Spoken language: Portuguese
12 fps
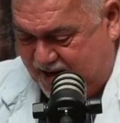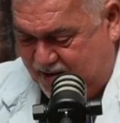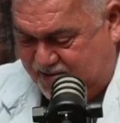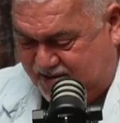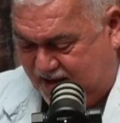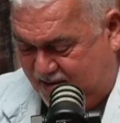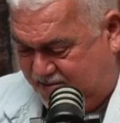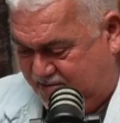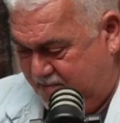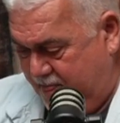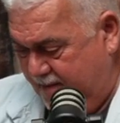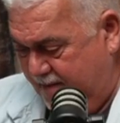trabalhar aos
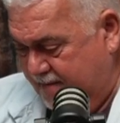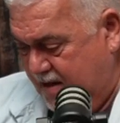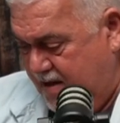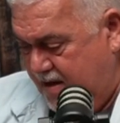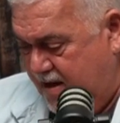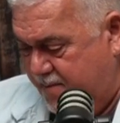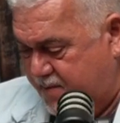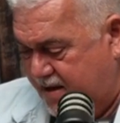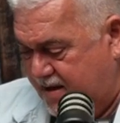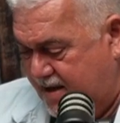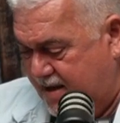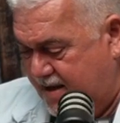sábados, é
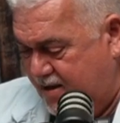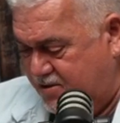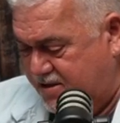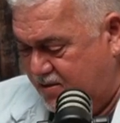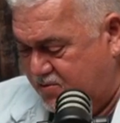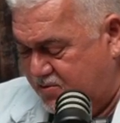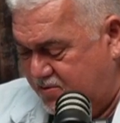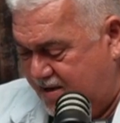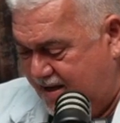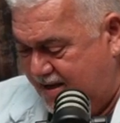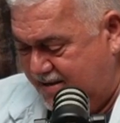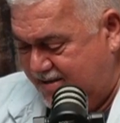porque na região
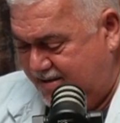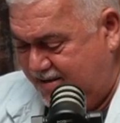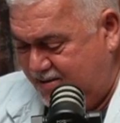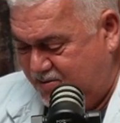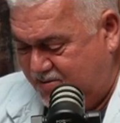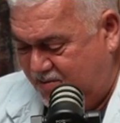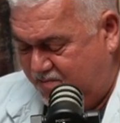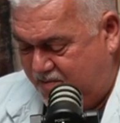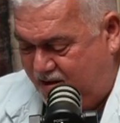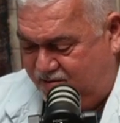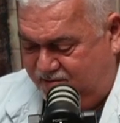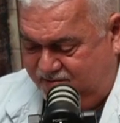sudeste, Rio, São
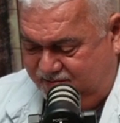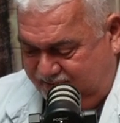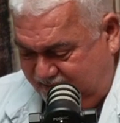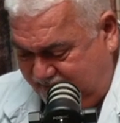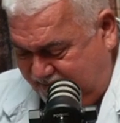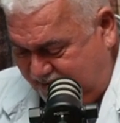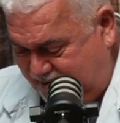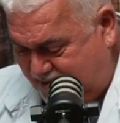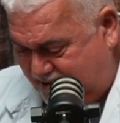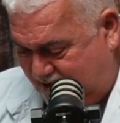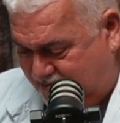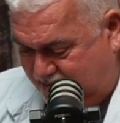Paulo,
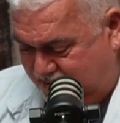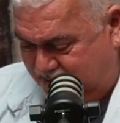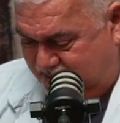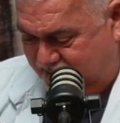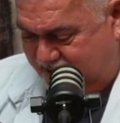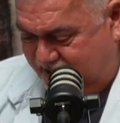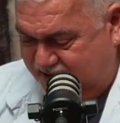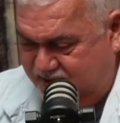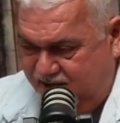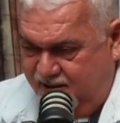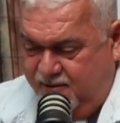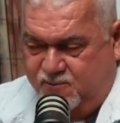nos estados do
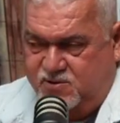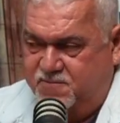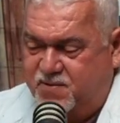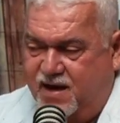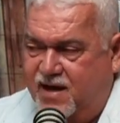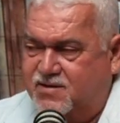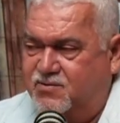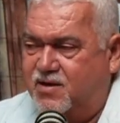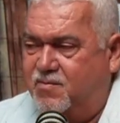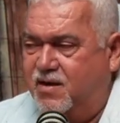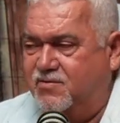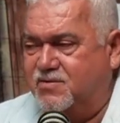sul-sudeste, os empregados não
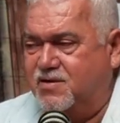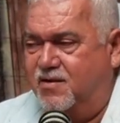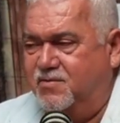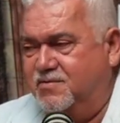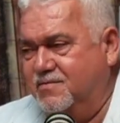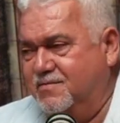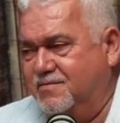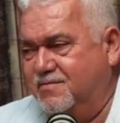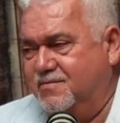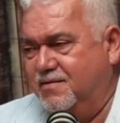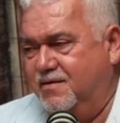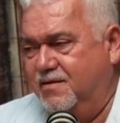trabalham no sábado.
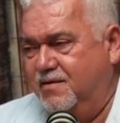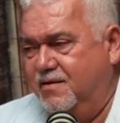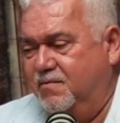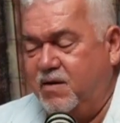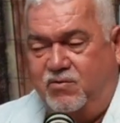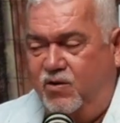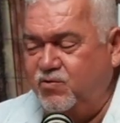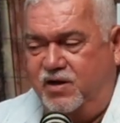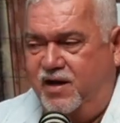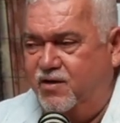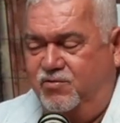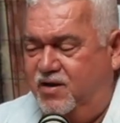Mas não é um
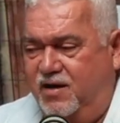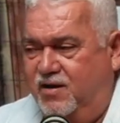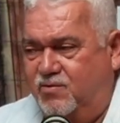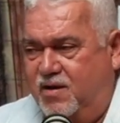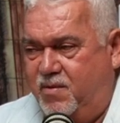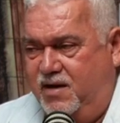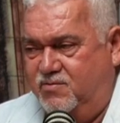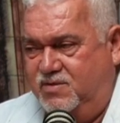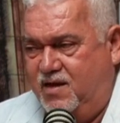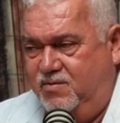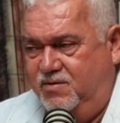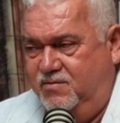direito dele não trabalhar
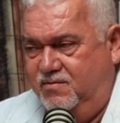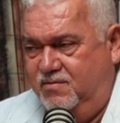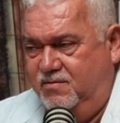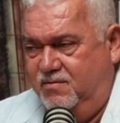no sábado.